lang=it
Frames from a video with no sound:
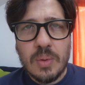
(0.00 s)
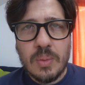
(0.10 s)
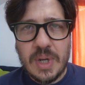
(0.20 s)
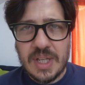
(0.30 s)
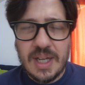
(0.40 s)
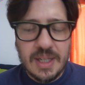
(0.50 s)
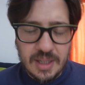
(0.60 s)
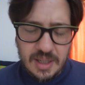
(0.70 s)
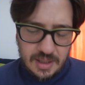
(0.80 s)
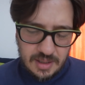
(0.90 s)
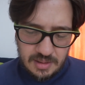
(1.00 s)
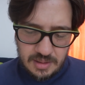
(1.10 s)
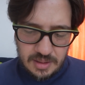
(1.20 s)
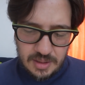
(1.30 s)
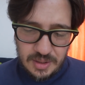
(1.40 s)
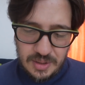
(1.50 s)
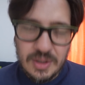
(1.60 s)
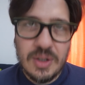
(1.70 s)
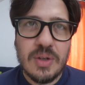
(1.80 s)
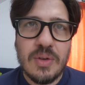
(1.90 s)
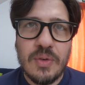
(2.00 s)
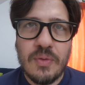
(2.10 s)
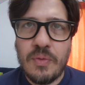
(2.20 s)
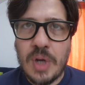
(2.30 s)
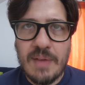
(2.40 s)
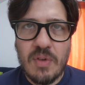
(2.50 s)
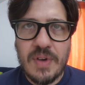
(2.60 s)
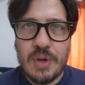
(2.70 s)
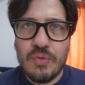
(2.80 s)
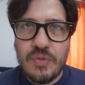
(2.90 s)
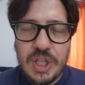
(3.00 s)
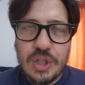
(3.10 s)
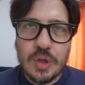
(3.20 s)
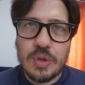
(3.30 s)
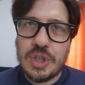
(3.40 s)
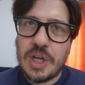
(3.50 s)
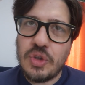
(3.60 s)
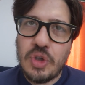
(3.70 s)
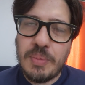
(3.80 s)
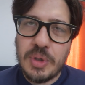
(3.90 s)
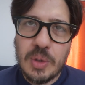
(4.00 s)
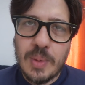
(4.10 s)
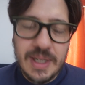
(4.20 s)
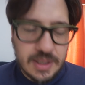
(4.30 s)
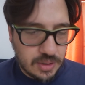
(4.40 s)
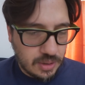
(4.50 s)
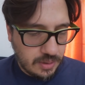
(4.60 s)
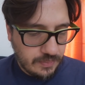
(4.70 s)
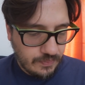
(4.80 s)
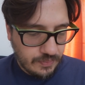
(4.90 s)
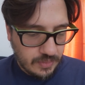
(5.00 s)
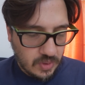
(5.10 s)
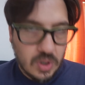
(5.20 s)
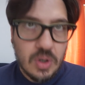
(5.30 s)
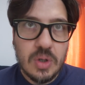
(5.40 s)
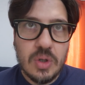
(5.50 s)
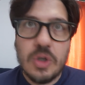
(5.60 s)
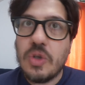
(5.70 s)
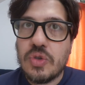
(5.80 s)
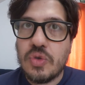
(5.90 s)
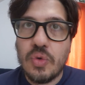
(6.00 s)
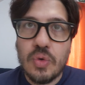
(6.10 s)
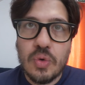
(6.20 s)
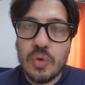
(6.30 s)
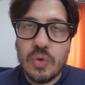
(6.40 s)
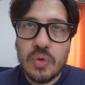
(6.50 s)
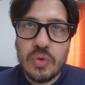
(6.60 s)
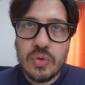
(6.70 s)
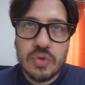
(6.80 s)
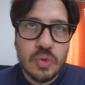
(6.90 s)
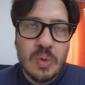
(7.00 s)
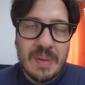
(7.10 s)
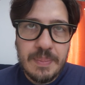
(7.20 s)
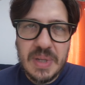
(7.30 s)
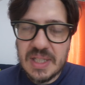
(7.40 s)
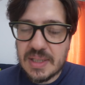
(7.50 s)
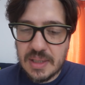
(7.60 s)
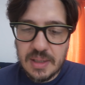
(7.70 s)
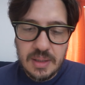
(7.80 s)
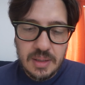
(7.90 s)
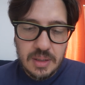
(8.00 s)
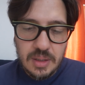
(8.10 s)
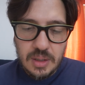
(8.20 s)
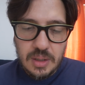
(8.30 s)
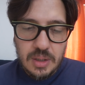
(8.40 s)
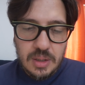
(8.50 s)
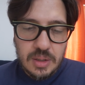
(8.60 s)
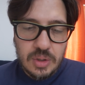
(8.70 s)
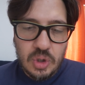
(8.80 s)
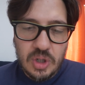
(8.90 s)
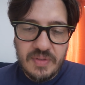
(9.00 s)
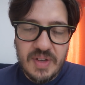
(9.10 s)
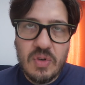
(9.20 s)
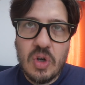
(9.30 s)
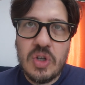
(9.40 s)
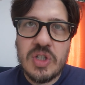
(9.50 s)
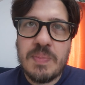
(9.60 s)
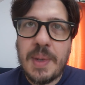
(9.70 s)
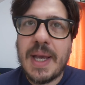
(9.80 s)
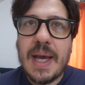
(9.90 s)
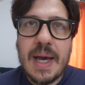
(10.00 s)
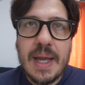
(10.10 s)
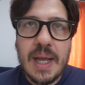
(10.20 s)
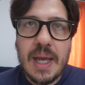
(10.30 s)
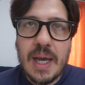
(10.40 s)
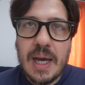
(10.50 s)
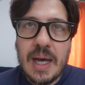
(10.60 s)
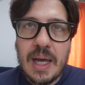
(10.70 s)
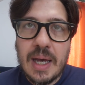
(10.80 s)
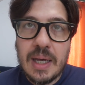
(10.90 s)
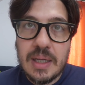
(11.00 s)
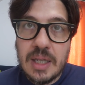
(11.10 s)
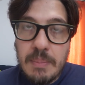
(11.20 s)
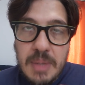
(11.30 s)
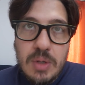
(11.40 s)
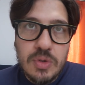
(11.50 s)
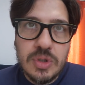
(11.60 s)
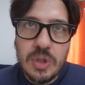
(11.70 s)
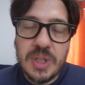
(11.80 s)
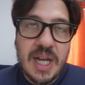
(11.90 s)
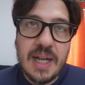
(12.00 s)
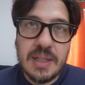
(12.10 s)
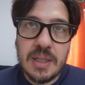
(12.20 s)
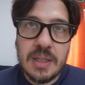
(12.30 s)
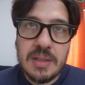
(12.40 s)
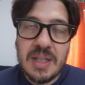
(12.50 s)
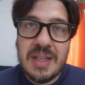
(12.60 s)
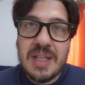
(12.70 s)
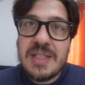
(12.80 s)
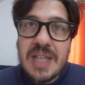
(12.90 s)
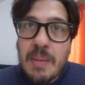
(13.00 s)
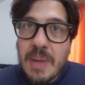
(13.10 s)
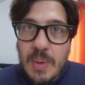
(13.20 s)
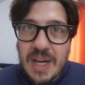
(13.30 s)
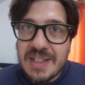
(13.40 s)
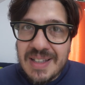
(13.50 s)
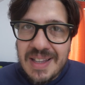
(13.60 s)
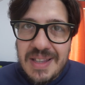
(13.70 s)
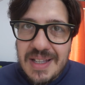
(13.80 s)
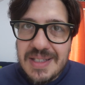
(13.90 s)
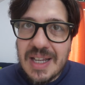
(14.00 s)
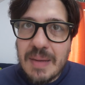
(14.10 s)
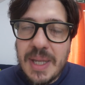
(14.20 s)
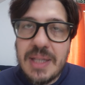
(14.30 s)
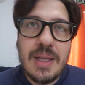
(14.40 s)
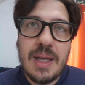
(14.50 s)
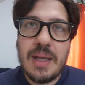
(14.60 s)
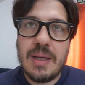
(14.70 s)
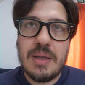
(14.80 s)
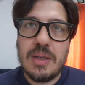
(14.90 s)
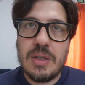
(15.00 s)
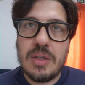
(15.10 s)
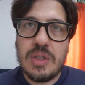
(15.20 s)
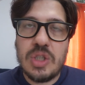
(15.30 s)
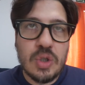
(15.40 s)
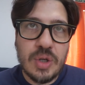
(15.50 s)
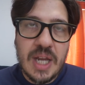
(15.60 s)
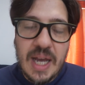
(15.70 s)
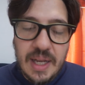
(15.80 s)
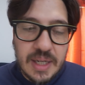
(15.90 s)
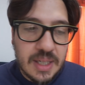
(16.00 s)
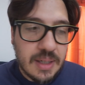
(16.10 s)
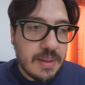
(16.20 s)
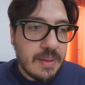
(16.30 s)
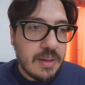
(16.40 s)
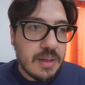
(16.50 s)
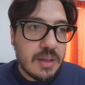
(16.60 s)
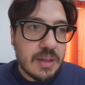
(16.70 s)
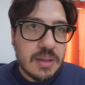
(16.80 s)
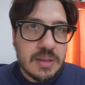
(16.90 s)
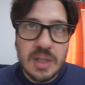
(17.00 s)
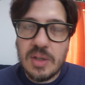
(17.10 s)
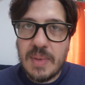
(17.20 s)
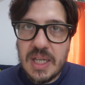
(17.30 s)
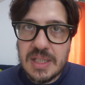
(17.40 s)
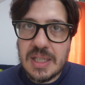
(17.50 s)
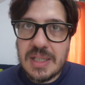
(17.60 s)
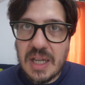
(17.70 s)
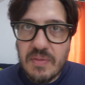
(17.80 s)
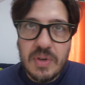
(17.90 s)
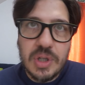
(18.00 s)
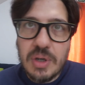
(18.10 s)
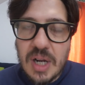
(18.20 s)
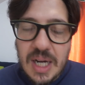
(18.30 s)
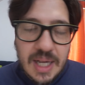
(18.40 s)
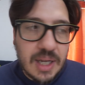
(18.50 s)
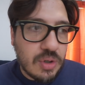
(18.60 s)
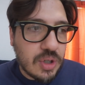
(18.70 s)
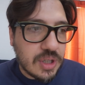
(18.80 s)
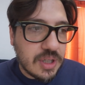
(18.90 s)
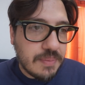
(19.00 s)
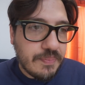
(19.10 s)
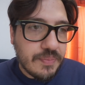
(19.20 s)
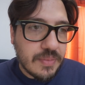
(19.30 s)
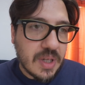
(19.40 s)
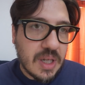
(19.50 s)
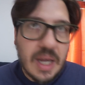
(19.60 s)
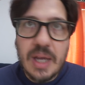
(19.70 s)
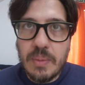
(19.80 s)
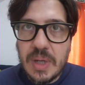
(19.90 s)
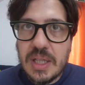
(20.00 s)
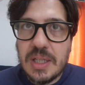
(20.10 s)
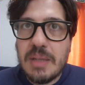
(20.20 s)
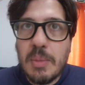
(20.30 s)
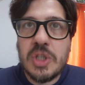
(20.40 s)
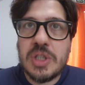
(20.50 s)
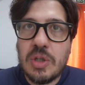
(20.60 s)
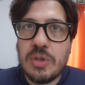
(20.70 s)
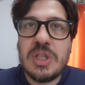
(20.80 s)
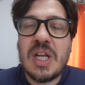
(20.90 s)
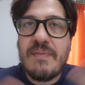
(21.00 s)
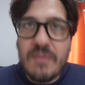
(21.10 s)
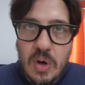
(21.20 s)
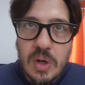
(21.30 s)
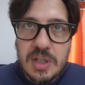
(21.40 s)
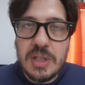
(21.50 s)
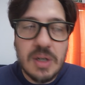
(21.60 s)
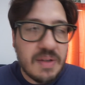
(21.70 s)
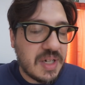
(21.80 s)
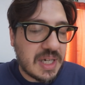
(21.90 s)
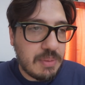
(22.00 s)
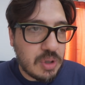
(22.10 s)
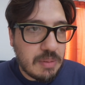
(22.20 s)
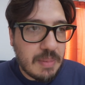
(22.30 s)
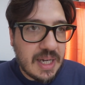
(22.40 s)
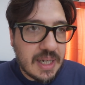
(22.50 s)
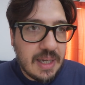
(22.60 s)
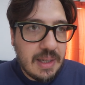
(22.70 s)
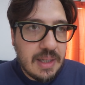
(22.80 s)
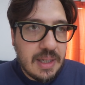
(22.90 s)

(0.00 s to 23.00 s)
Guardate, eh, volevo fare un video che uscirà dopo di questo su, su One Piece dove voglio spiegare ai minus dotati, tendenzialmente, guarda, tendenzialmente zoriani, secondo me gli stessi che votano la Lega Nord e quindi dimostrano tre volte di non aver capito il manga,